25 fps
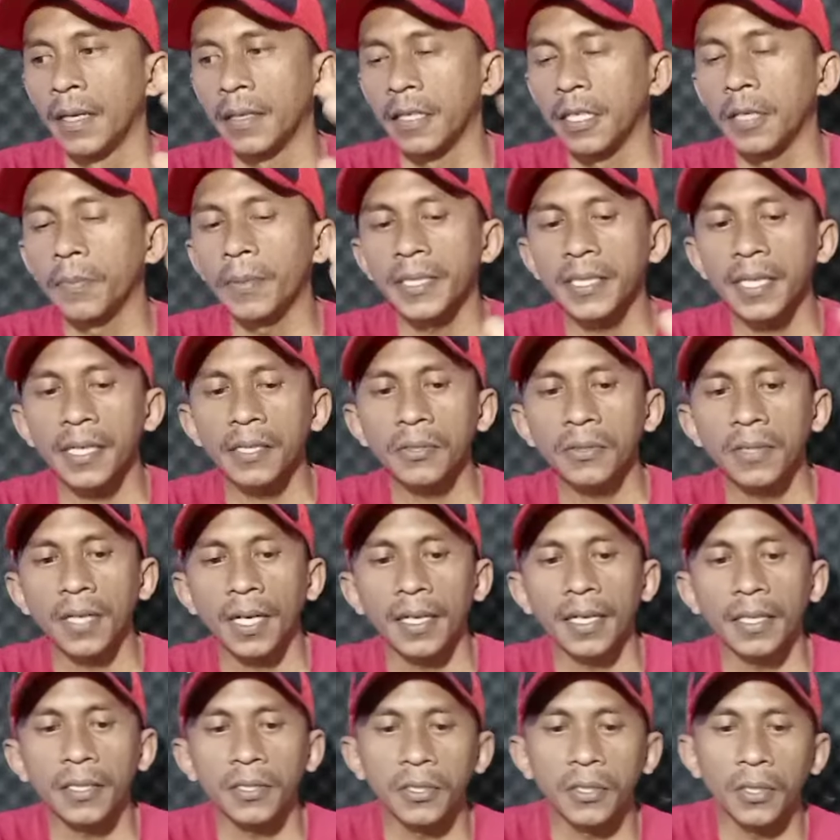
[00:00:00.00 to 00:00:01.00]
Di depan saya
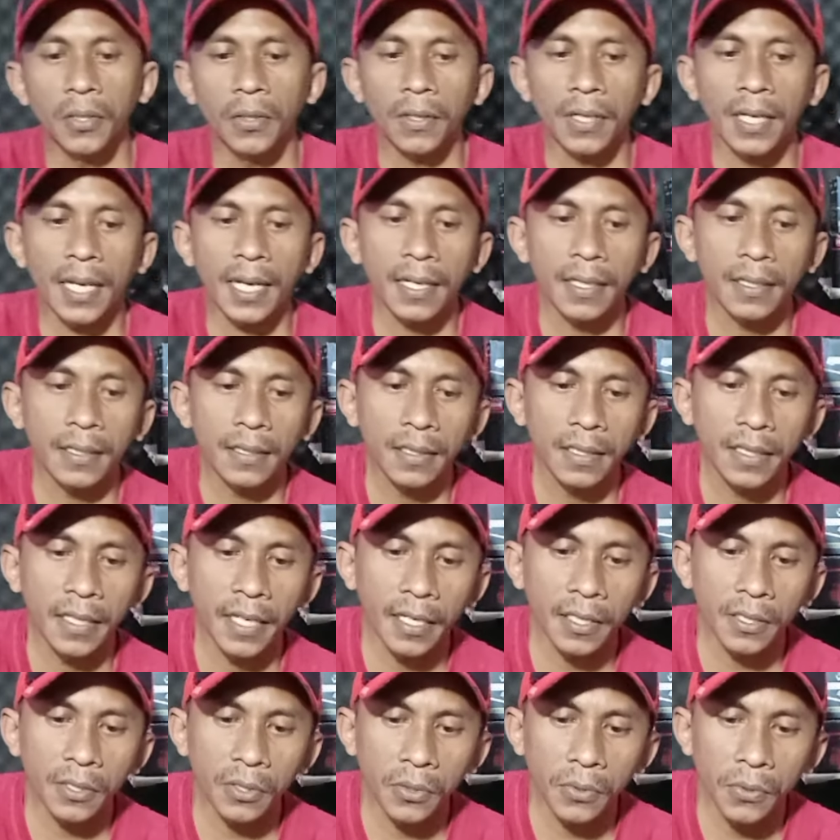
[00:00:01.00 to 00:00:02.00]
sudah ada joran
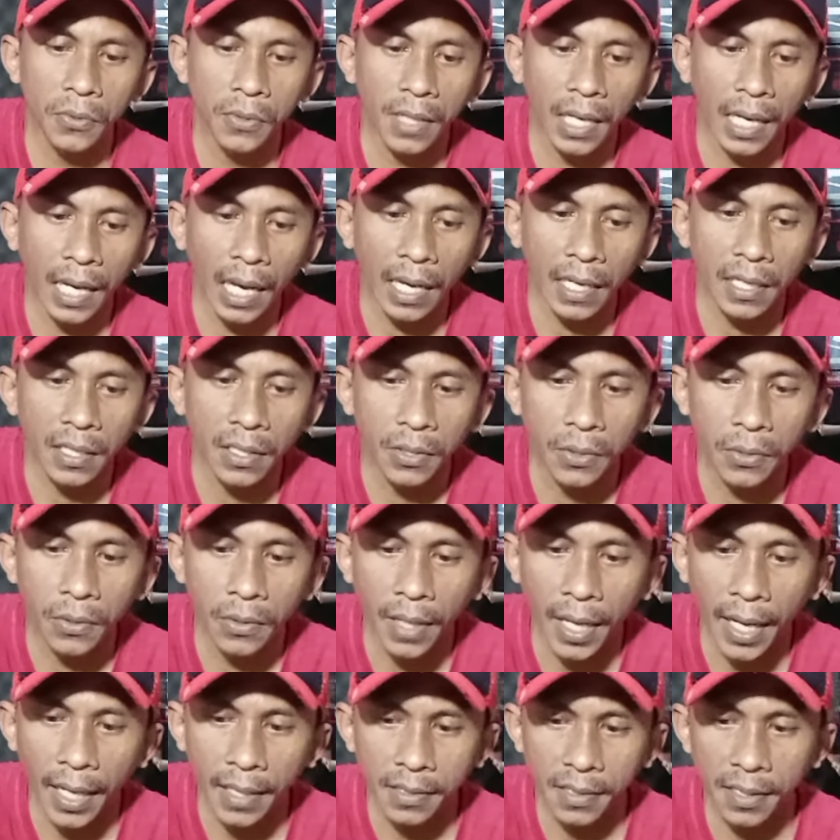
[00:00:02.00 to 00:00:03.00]
Getsu
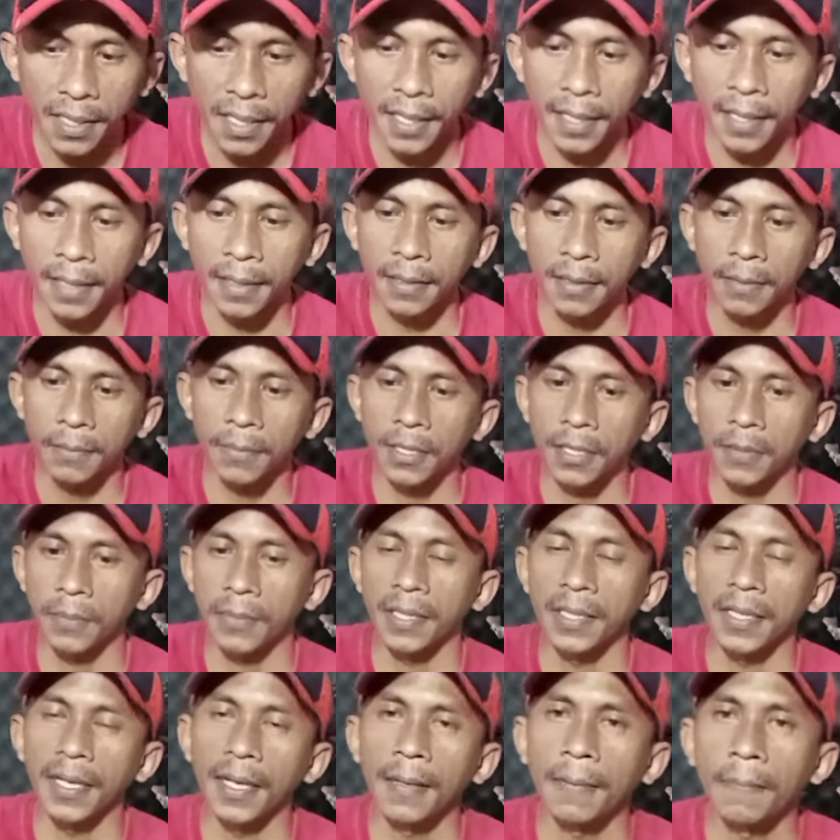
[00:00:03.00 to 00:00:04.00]
Kaiyo SE
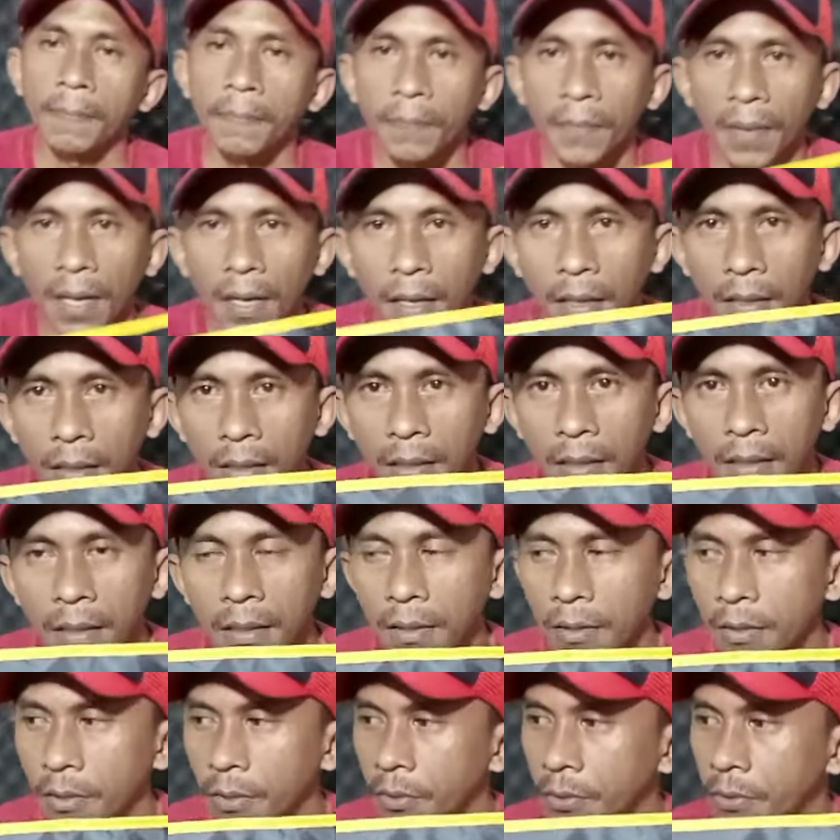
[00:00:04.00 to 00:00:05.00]
teman-teman ya.
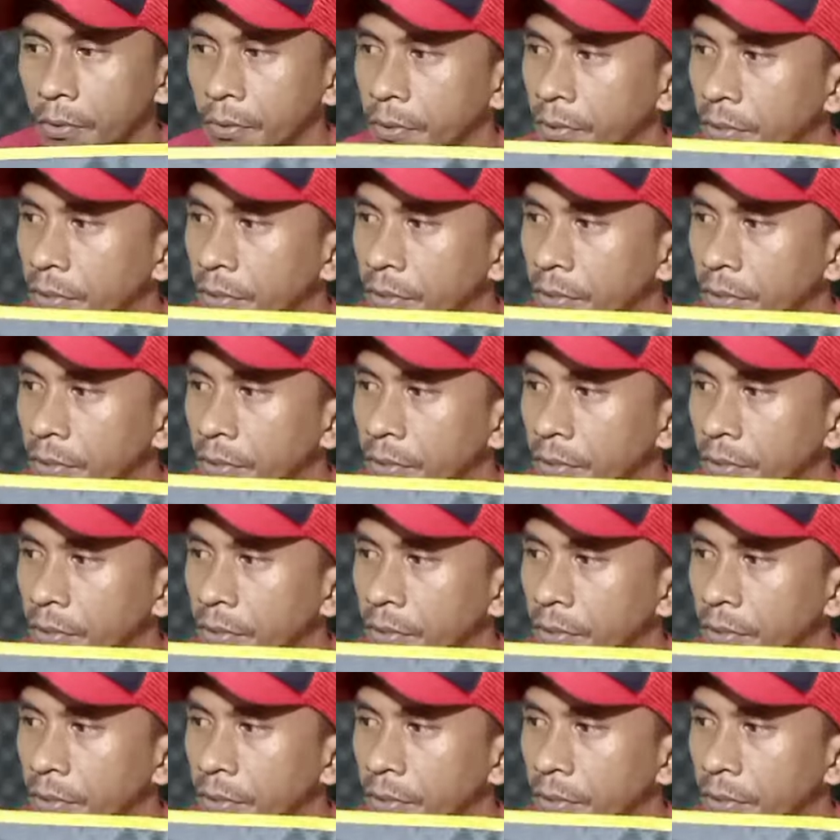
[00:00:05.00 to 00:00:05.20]
Kalau